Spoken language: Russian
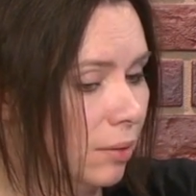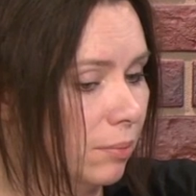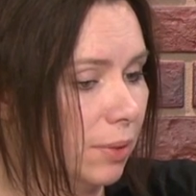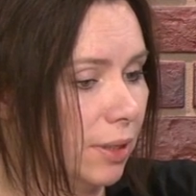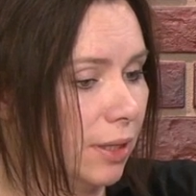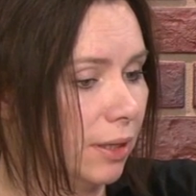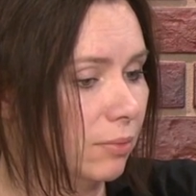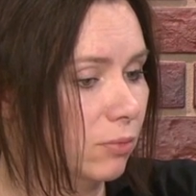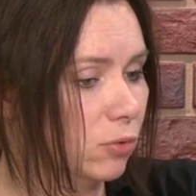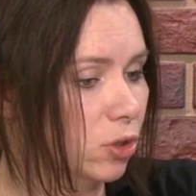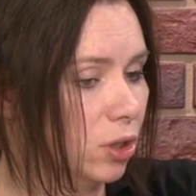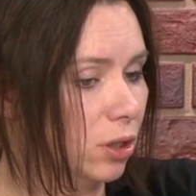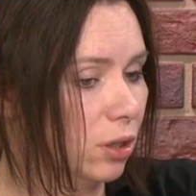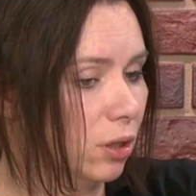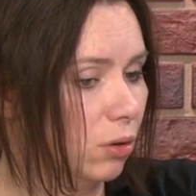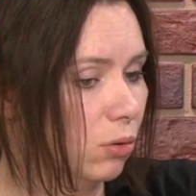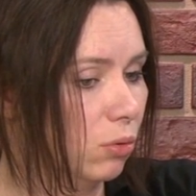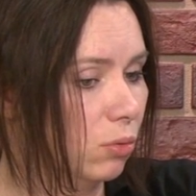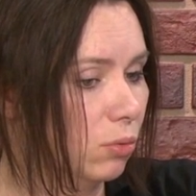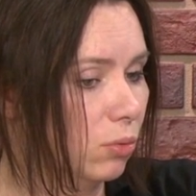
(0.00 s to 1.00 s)
потому
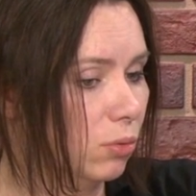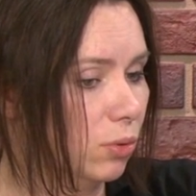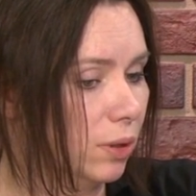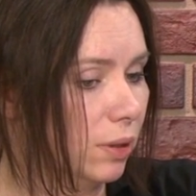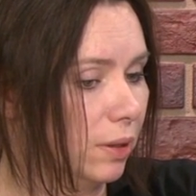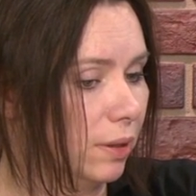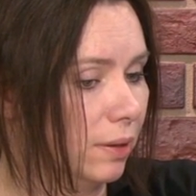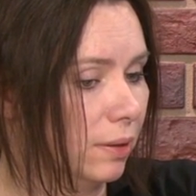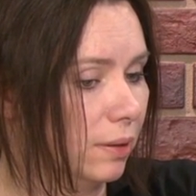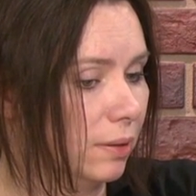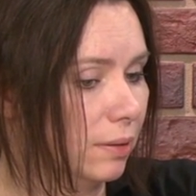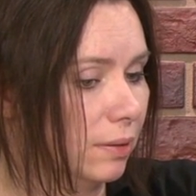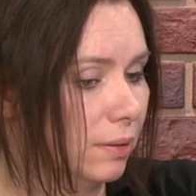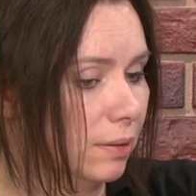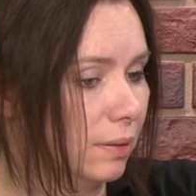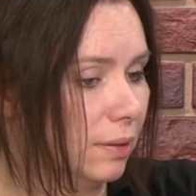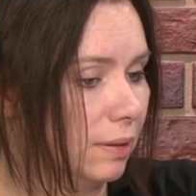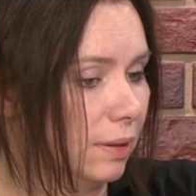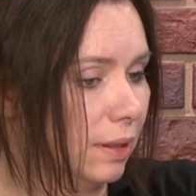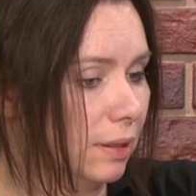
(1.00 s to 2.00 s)
что он
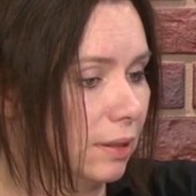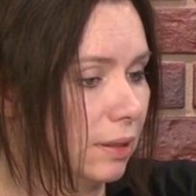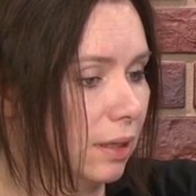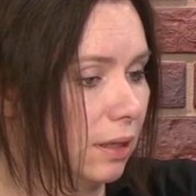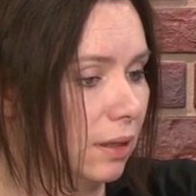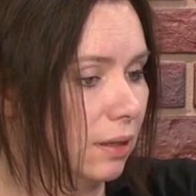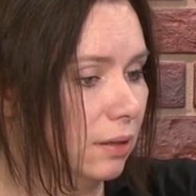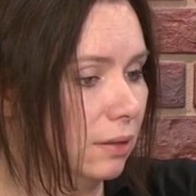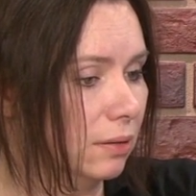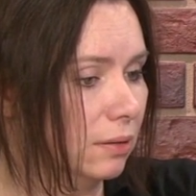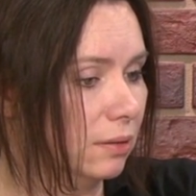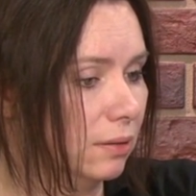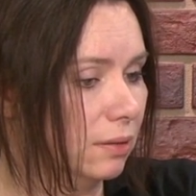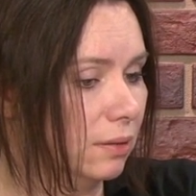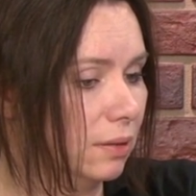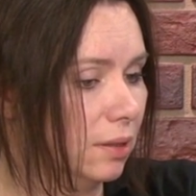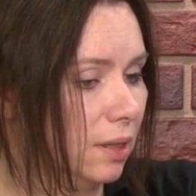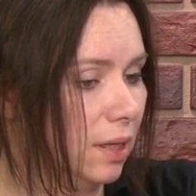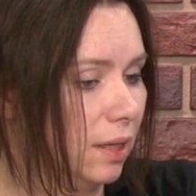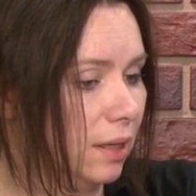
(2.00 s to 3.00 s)
э, открыл
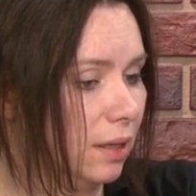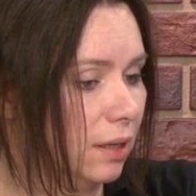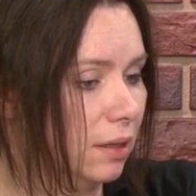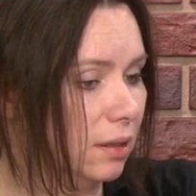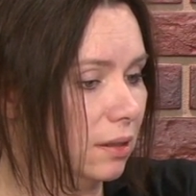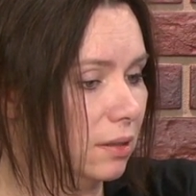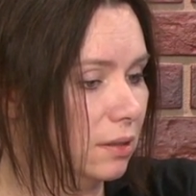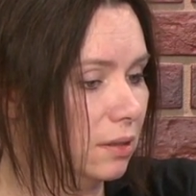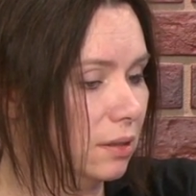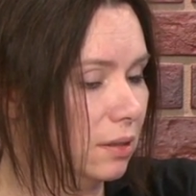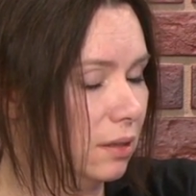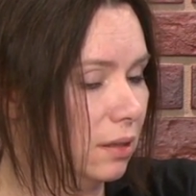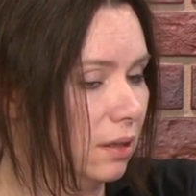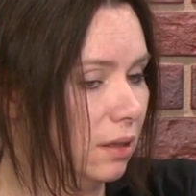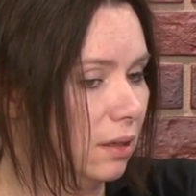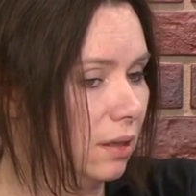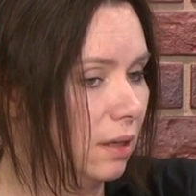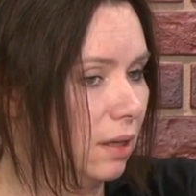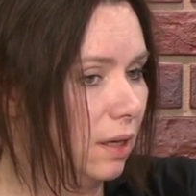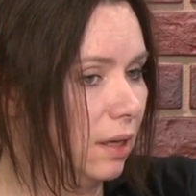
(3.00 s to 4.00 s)
некий
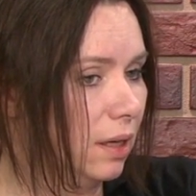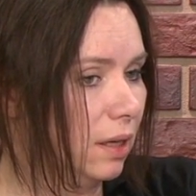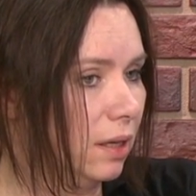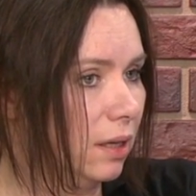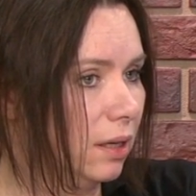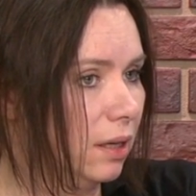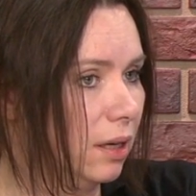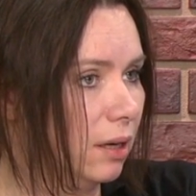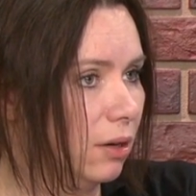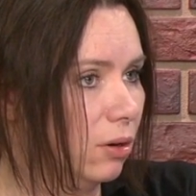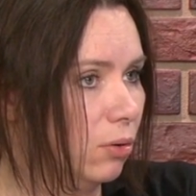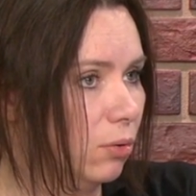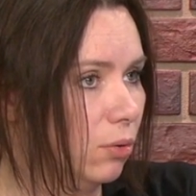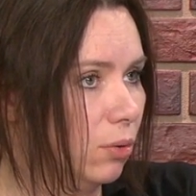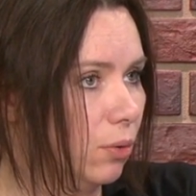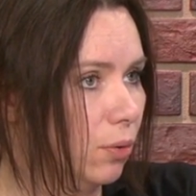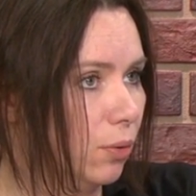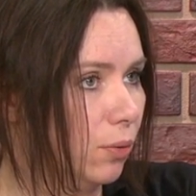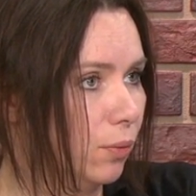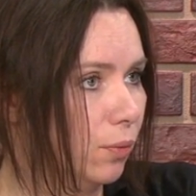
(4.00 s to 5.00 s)
язык,
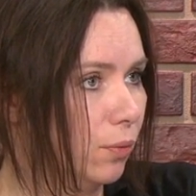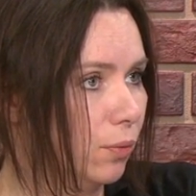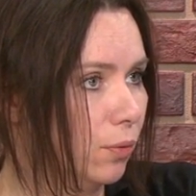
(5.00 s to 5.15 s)
некую